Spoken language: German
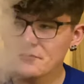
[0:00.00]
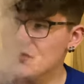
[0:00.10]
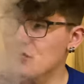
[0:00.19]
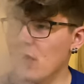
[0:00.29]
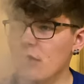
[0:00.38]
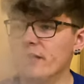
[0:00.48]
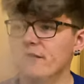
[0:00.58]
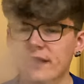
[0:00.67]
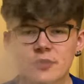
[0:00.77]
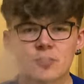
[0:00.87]
Zur
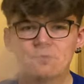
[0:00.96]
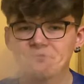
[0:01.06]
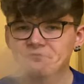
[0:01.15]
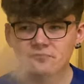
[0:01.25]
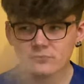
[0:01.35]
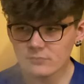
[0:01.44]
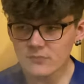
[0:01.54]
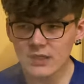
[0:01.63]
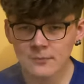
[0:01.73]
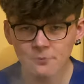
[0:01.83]
Rauchentwicklung
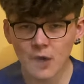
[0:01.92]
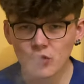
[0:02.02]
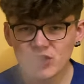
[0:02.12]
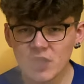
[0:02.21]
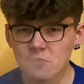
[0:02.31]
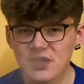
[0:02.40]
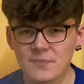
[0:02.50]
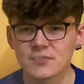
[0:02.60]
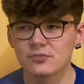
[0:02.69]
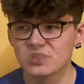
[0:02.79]
brauche ich glaube ich
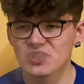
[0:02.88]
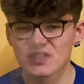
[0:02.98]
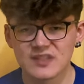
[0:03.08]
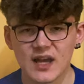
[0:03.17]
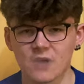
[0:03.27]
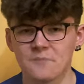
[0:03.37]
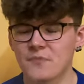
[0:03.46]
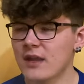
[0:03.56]
absolut nichts sagen.